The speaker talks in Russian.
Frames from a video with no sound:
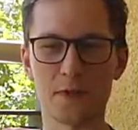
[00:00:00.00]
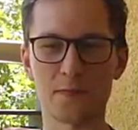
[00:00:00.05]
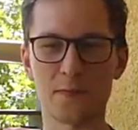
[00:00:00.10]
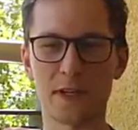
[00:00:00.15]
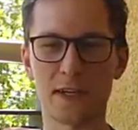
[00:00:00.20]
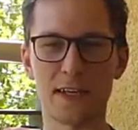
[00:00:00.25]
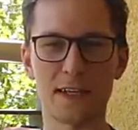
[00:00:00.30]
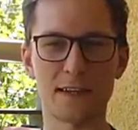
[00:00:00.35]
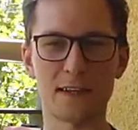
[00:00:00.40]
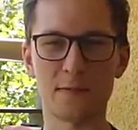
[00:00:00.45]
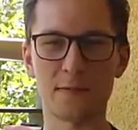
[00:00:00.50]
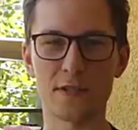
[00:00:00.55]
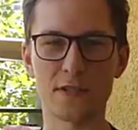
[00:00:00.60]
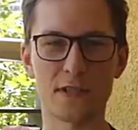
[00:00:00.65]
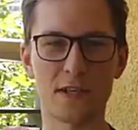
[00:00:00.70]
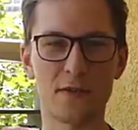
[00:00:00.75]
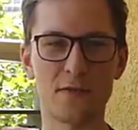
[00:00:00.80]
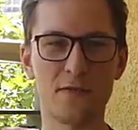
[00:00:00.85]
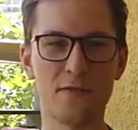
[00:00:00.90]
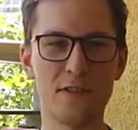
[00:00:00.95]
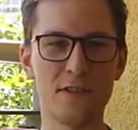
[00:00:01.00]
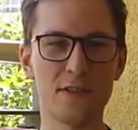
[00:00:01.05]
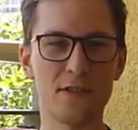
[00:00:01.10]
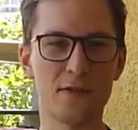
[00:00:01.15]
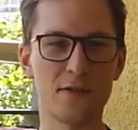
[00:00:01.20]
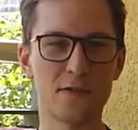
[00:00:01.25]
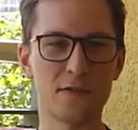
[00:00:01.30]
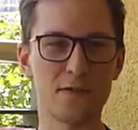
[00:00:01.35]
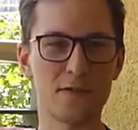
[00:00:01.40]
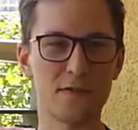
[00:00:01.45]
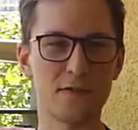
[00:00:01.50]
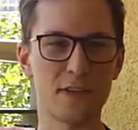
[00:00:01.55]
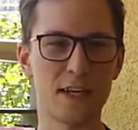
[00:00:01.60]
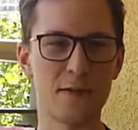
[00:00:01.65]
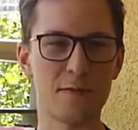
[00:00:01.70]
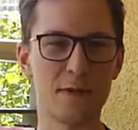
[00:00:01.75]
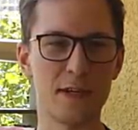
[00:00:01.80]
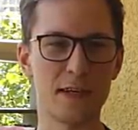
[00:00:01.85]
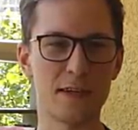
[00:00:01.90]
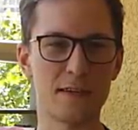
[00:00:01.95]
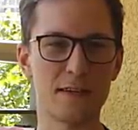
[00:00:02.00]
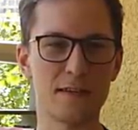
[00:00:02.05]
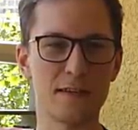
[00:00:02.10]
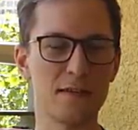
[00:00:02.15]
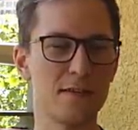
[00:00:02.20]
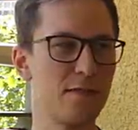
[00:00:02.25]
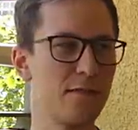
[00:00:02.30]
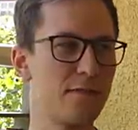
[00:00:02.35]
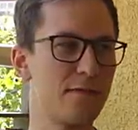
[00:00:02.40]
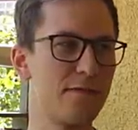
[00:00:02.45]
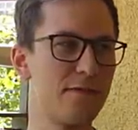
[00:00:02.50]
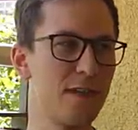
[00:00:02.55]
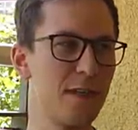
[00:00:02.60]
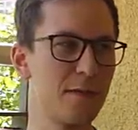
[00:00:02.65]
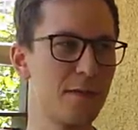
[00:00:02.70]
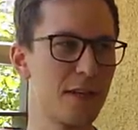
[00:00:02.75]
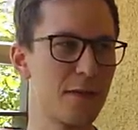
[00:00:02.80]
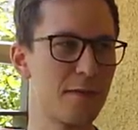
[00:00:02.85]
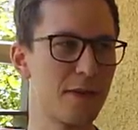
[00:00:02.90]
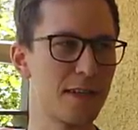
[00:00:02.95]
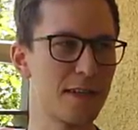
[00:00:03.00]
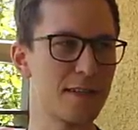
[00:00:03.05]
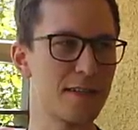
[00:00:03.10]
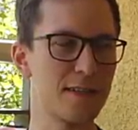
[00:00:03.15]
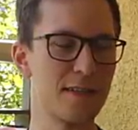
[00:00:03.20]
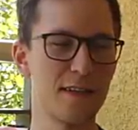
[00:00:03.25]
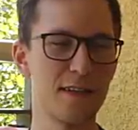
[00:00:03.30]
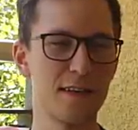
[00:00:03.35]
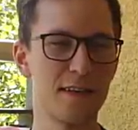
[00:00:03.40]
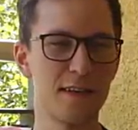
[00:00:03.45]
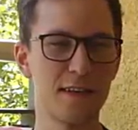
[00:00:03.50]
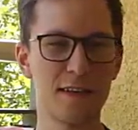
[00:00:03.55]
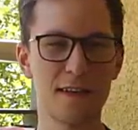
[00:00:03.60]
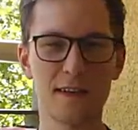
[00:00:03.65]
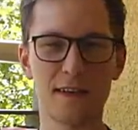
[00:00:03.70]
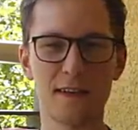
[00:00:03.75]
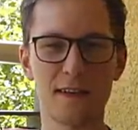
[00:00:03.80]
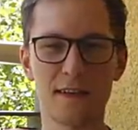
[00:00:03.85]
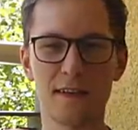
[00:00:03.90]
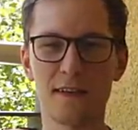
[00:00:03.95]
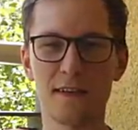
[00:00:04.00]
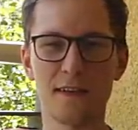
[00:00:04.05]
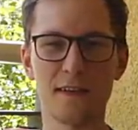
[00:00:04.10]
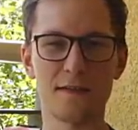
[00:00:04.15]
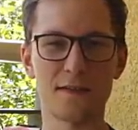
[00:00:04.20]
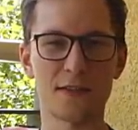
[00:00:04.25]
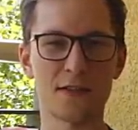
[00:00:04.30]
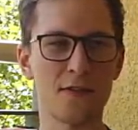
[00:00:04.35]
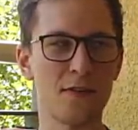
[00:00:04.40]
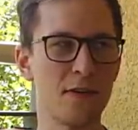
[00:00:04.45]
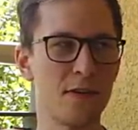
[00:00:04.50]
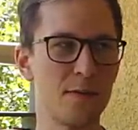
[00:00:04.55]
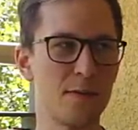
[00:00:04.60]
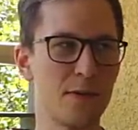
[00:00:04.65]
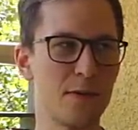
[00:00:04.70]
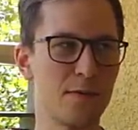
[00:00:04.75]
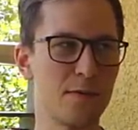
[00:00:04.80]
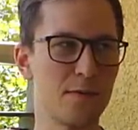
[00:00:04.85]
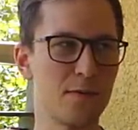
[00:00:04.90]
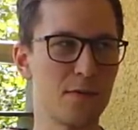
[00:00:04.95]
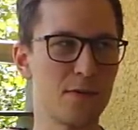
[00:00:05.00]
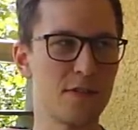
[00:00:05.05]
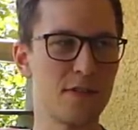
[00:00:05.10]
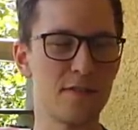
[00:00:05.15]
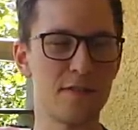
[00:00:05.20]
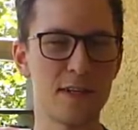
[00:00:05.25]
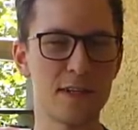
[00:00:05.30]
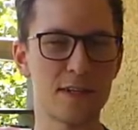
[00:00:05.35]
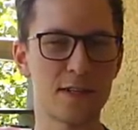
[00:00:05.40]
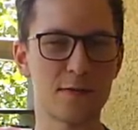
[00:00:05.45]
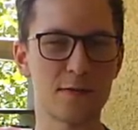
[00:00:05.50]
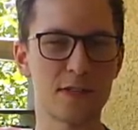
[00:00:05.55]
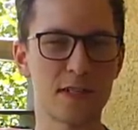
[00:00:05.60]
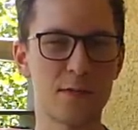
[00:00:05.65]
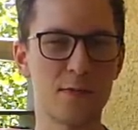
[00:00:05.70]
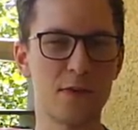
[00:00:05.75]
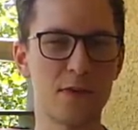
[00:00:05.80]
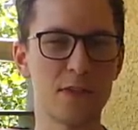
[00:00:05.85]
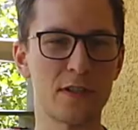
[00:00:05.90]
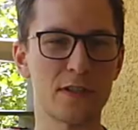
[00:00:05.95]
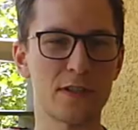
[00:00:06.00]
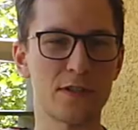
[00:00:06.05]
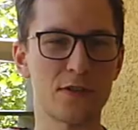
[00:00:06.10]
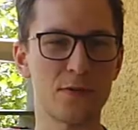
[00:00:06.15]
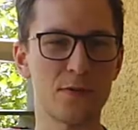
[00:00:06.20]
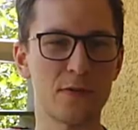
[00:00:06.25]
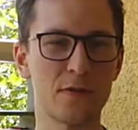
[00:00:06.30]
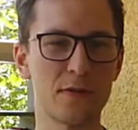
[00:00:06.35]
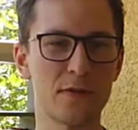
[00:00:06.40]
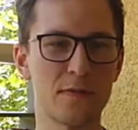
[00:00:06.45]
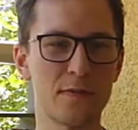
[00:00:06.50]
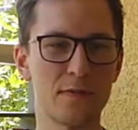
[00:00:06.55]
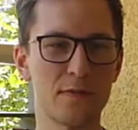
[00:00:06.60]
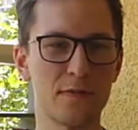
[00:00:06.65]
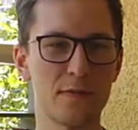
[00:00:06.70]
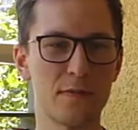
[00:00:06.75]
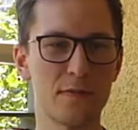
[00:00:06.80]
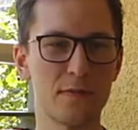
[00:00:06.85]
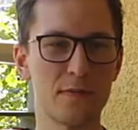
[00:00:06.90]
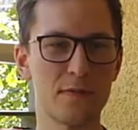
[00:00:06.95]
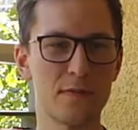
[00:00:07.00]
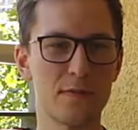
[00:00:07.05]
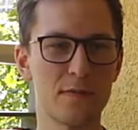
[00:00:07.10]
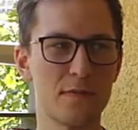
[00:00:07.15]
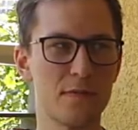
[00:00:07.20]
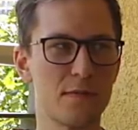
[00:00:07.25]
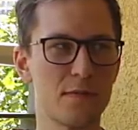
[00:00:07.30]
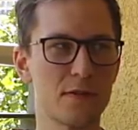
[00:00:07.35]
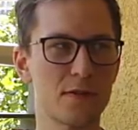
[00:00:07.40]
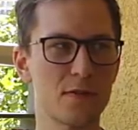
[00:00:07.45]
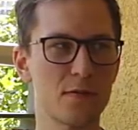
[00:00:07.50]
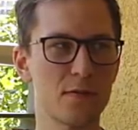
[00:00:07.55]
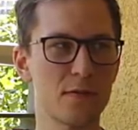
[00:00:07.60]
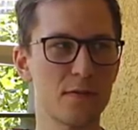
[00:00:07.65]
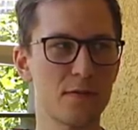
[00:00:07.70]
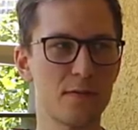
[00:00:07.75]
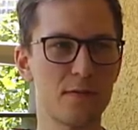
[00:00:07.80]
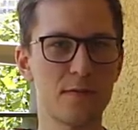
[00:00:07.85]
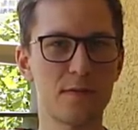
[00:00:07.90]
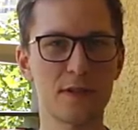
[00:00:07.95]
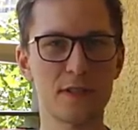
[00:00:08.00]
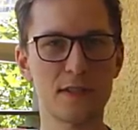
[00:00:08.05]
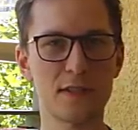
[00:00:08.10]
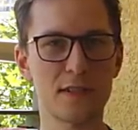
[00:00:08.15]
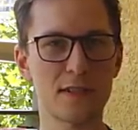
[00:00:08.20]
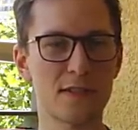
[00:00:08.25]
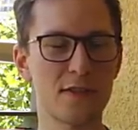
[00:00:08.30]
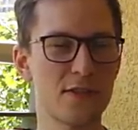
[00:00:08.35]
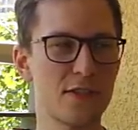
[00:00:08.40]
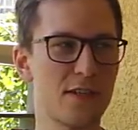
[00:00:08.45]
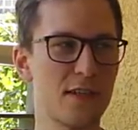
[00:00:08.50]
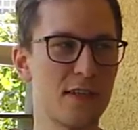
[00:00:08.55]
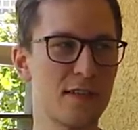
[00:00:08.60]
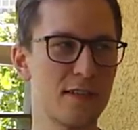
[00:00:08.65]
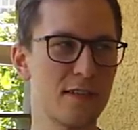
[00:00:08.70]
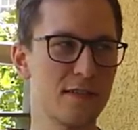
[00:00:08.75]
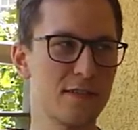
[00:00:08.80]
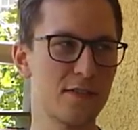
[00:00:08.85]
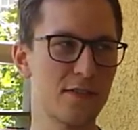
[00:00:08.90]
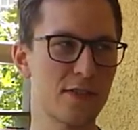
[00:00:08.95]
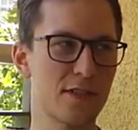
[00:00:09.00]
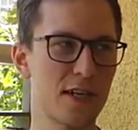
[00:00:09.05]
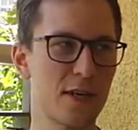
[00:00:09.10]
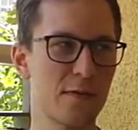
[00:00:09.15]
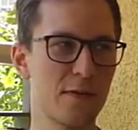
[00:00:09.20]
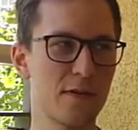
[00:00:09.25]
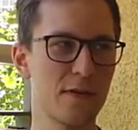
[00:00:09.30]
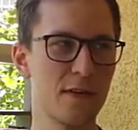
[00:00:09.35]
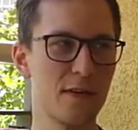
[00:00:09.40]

посмотреть там, не знаю, видео на обед, э, фильм на обед, и все, и потом уйти вечером с работы, чтобы чтобы прийти на следующий день и делать то же самое.